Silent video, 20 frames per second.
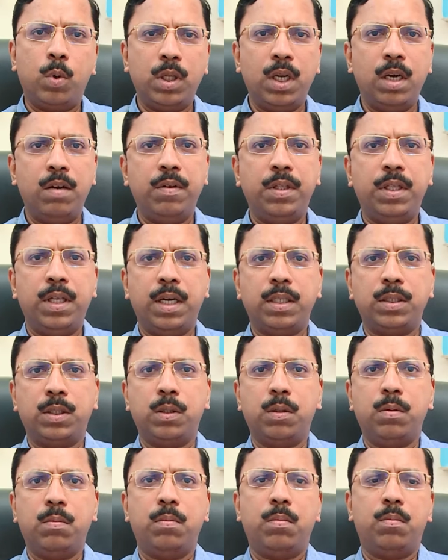முதல்
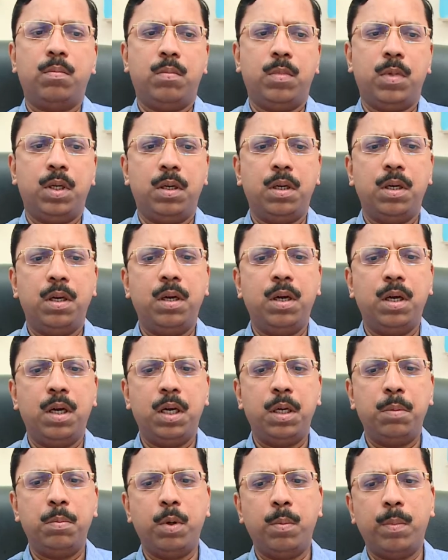வித்தியாசம்
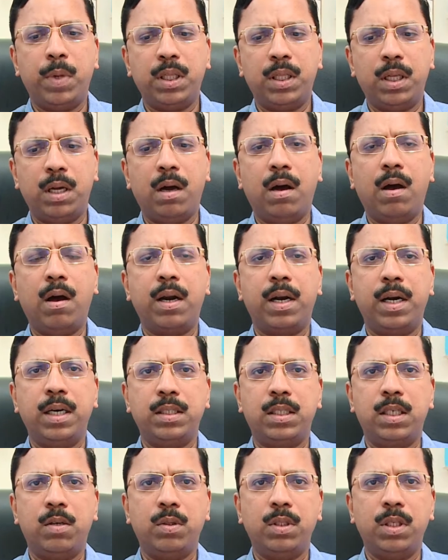இப்போ மற்ற
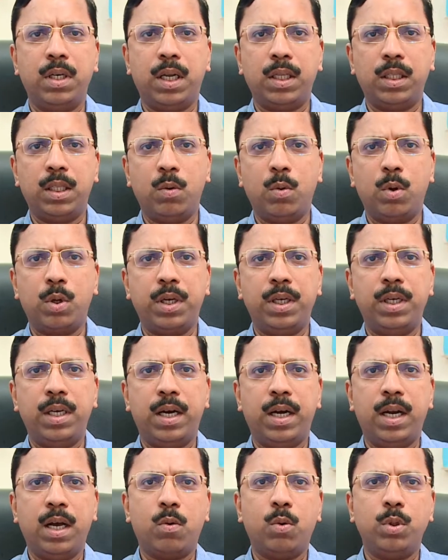ஆர்கன்ஸ்க்கு வந்து ரத்த ஓட்டம்
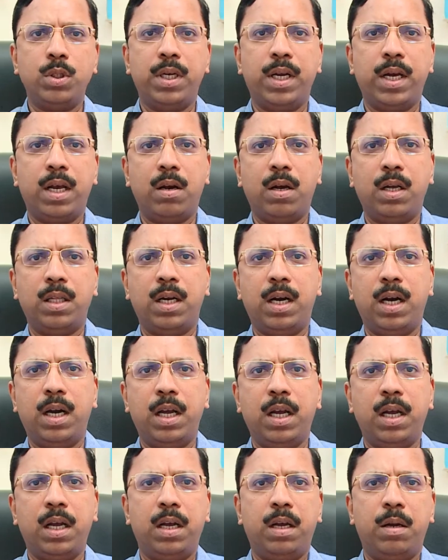இல்லைன்னா கொஞ்சம் நேரம்
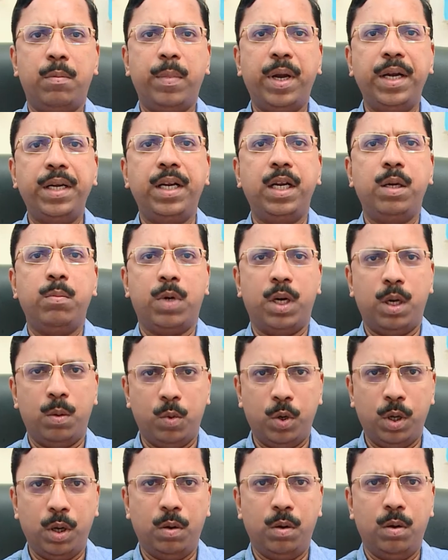அதனால் மெயின்டைன் பண்ண
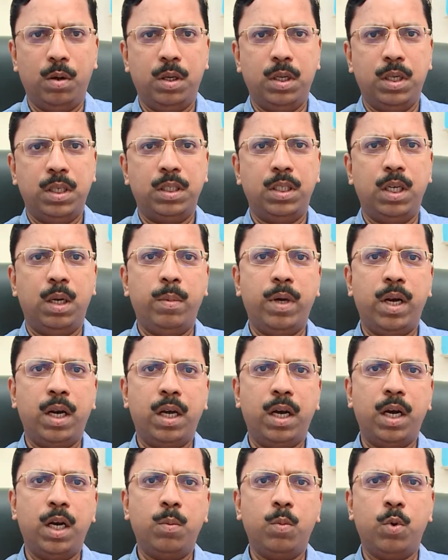முடியும் சில
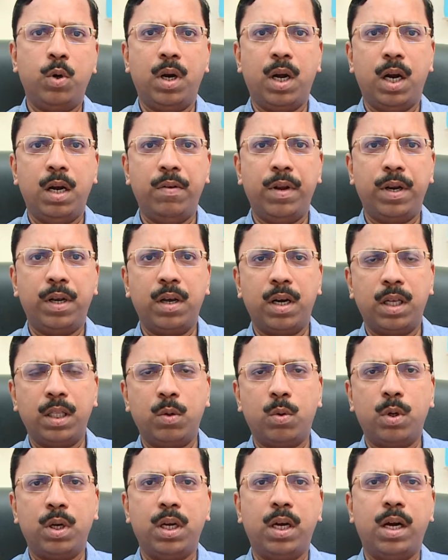பேருக்கு ரெண்டு மூணு நாள் வரைக்கும்
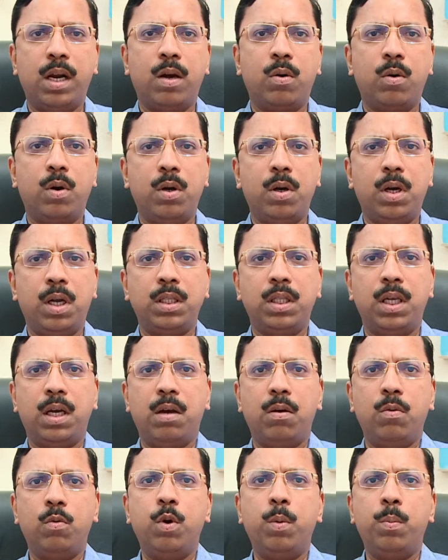ரத்த ஓட்டம் இல்லைன்னா கூட அந்த
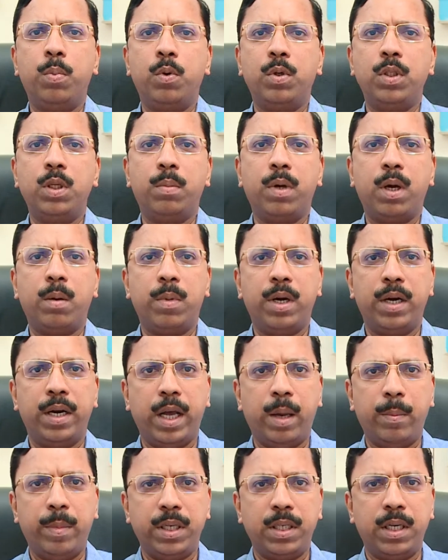உறுப்பு வந்து பர்மனெண்ட்
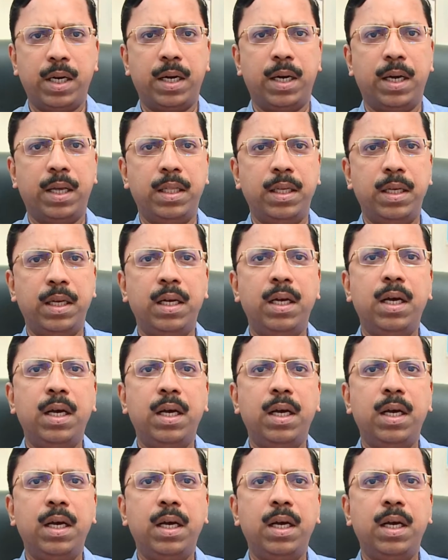டேமேஜ் ஆகாது